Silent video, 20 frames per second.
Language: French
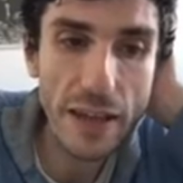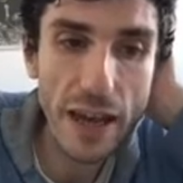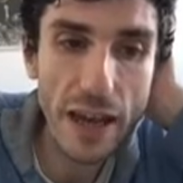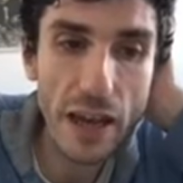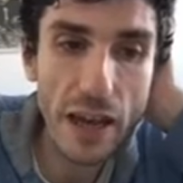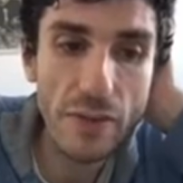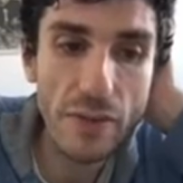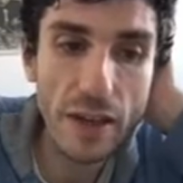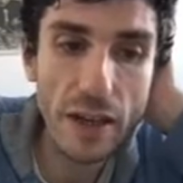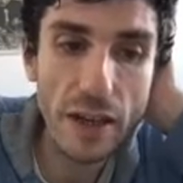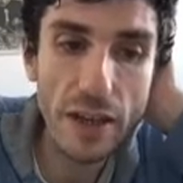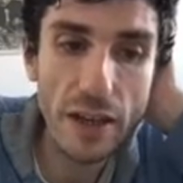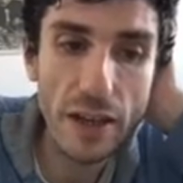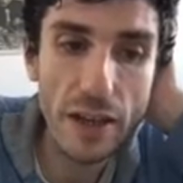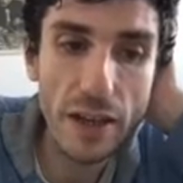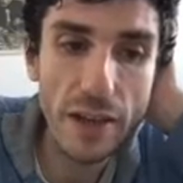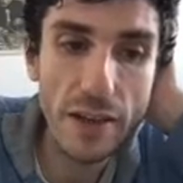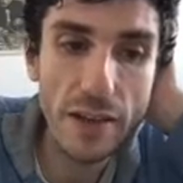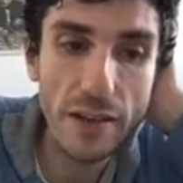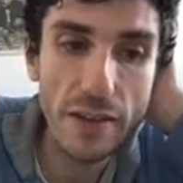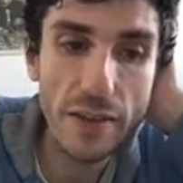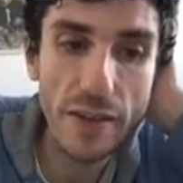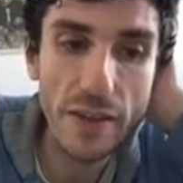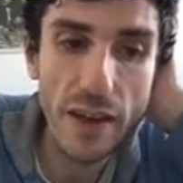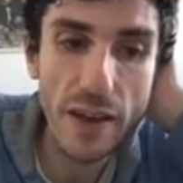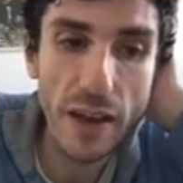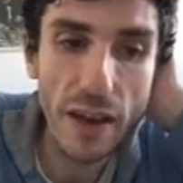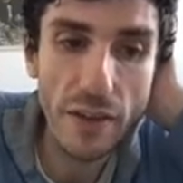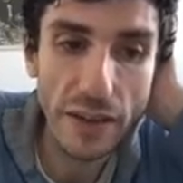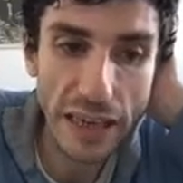avec
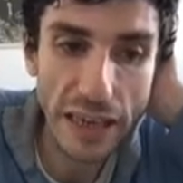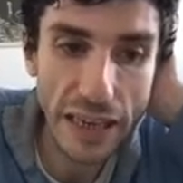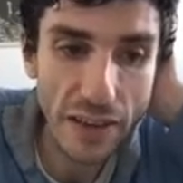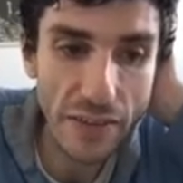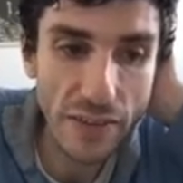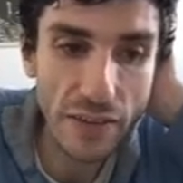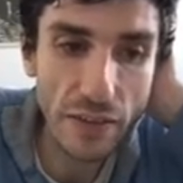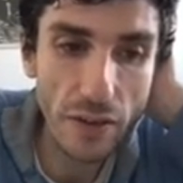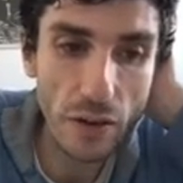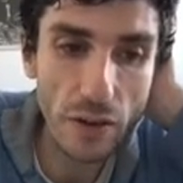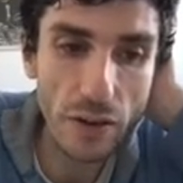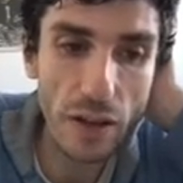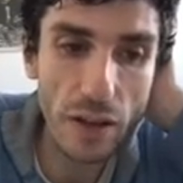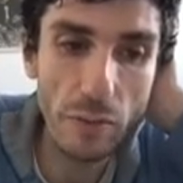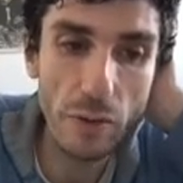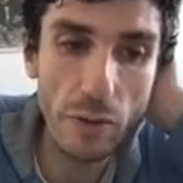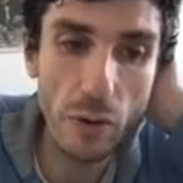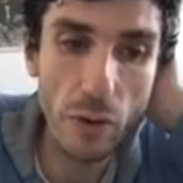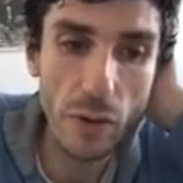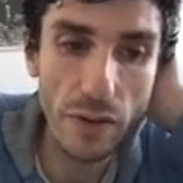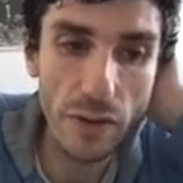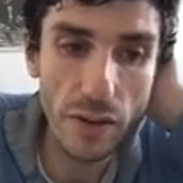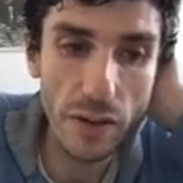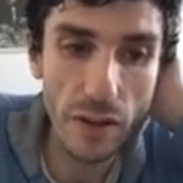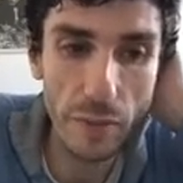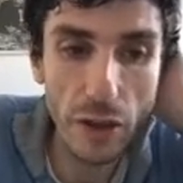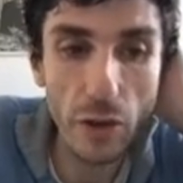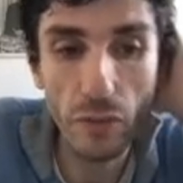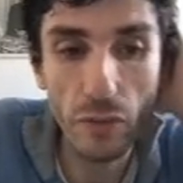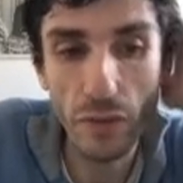l'assistant avec de tableau croisé
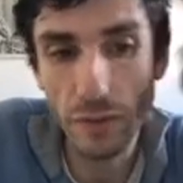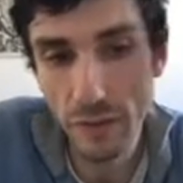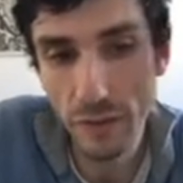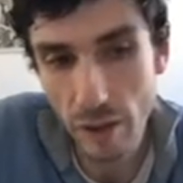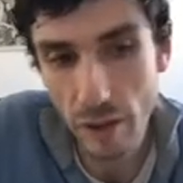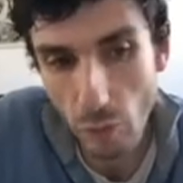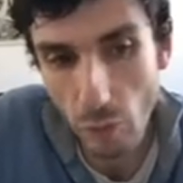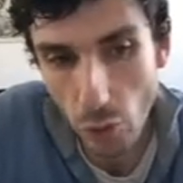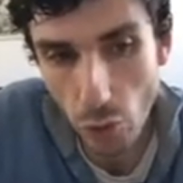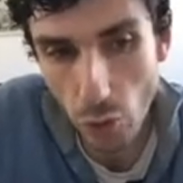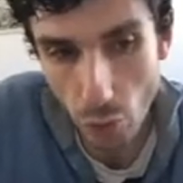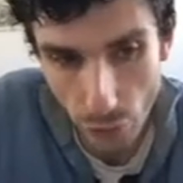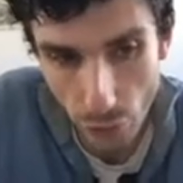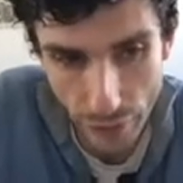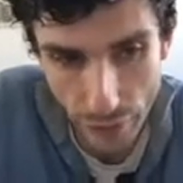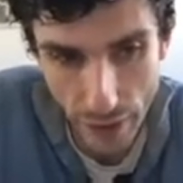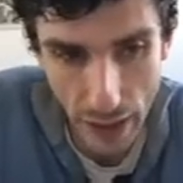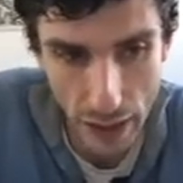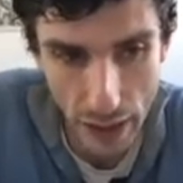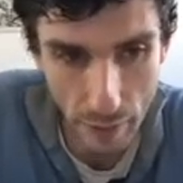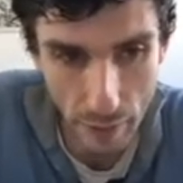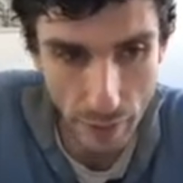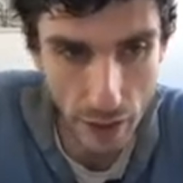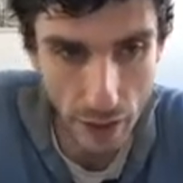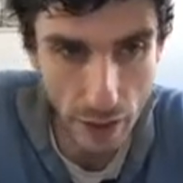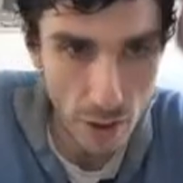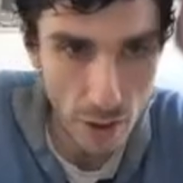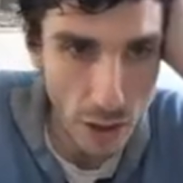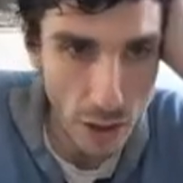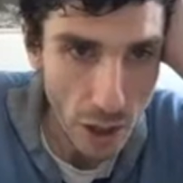dynamique, on va vraiment tout faire à la main
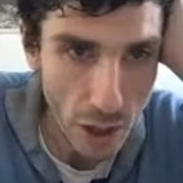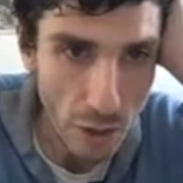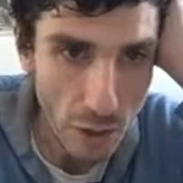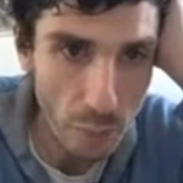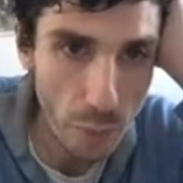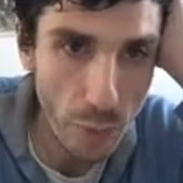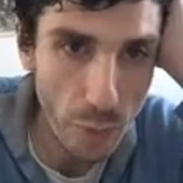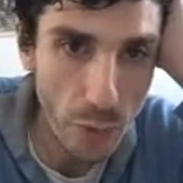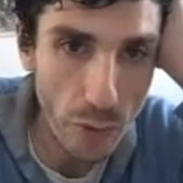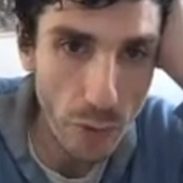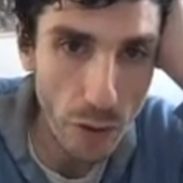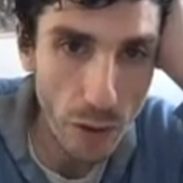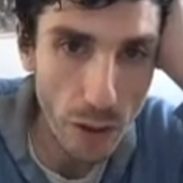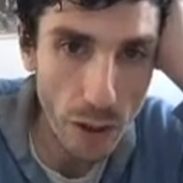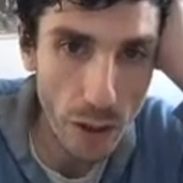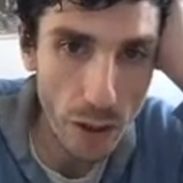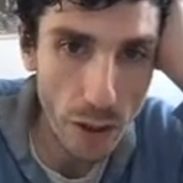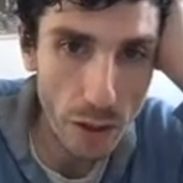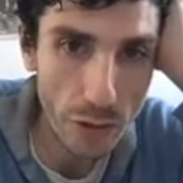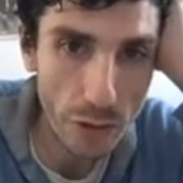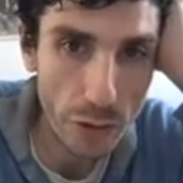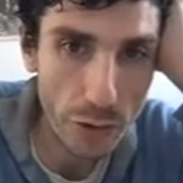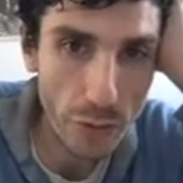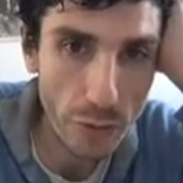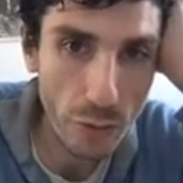pour euh, que vous